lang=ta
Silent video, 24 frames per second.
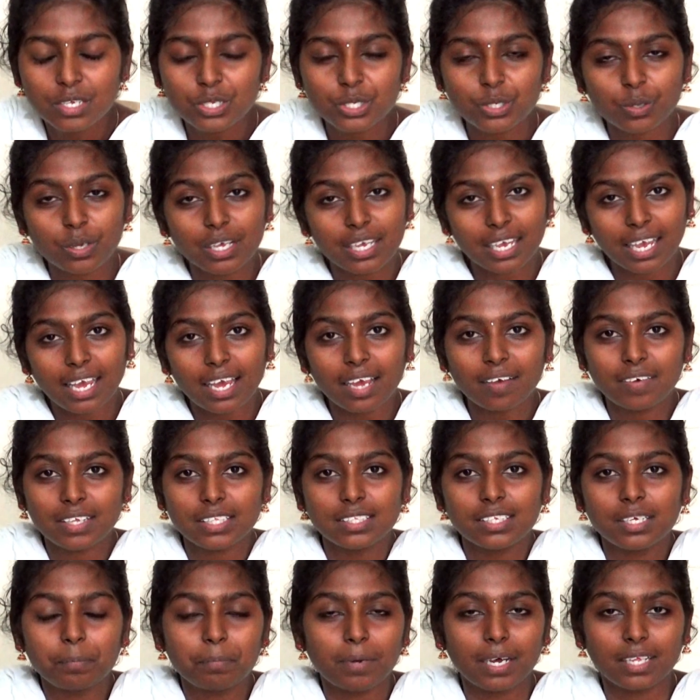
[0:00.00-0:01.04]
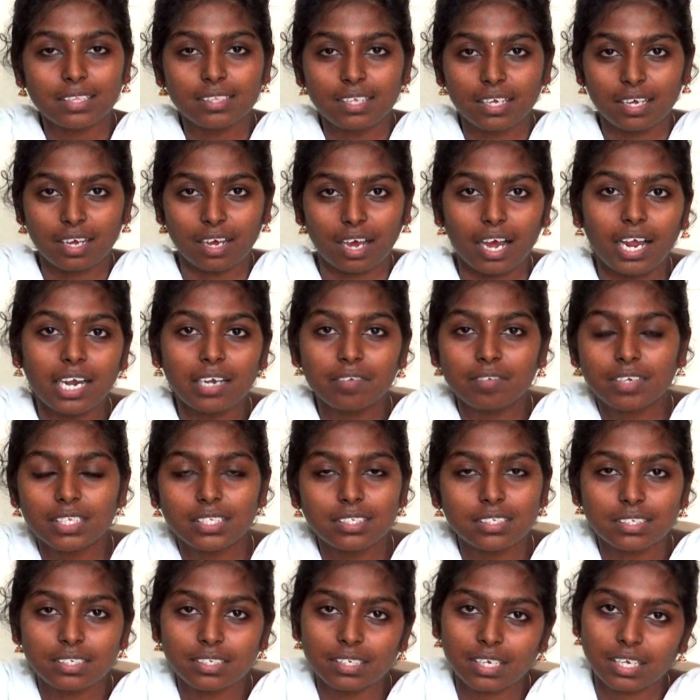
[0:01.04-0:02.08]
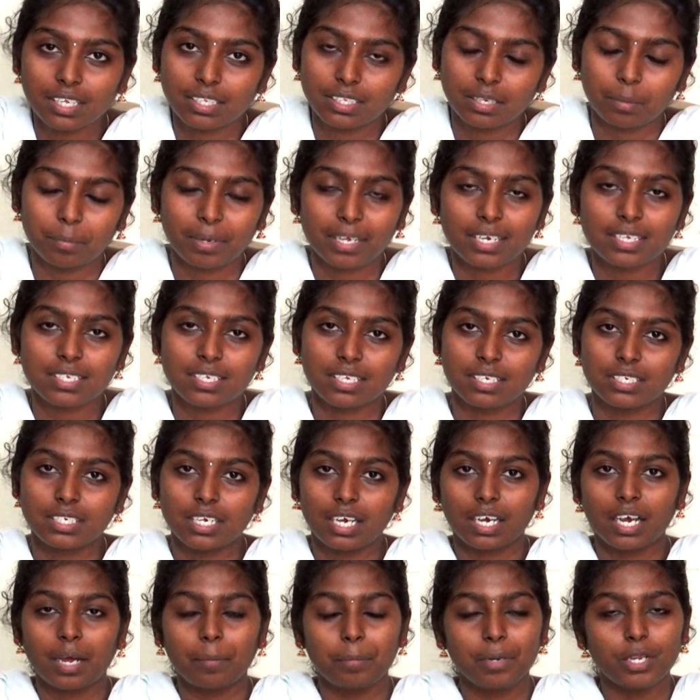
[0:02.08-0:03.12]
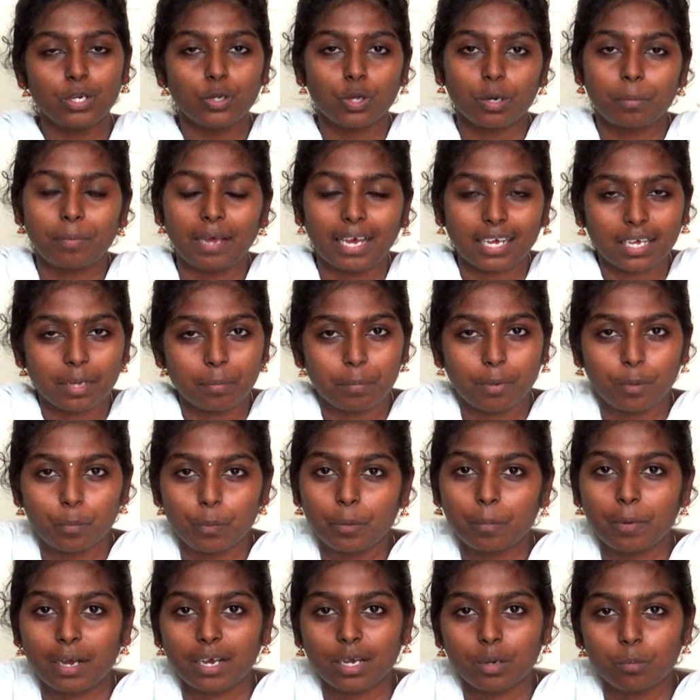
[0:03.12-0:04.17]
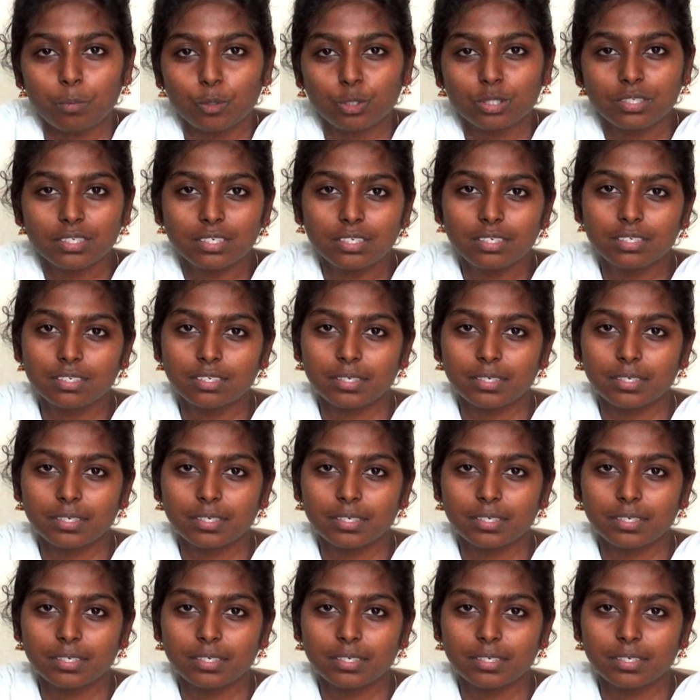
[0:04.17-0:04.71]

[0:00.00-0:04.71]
ஸோ ஏன் வந்து இப்போ அந்த ஆண் வந்து அந்த மாதிரி செஞ்சாங்க அப்படின்னு ஒரு பேக்கப்பில் போய் பார்க்கும்போது